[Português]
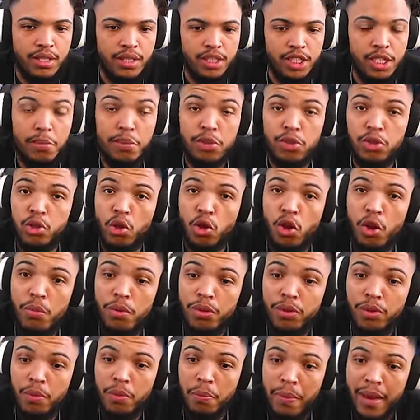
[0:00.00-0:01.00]
Time que jogou
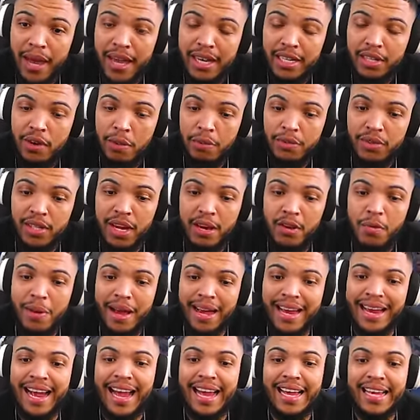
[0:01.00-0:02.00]
muito bem, tivemos aí
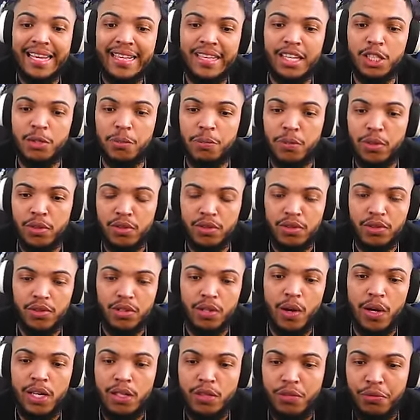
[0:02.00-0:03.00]
uma caída de
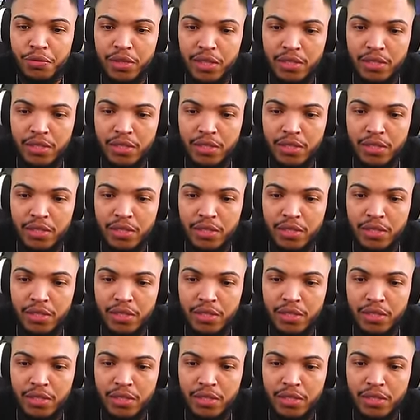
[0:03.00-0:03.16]
produção ali no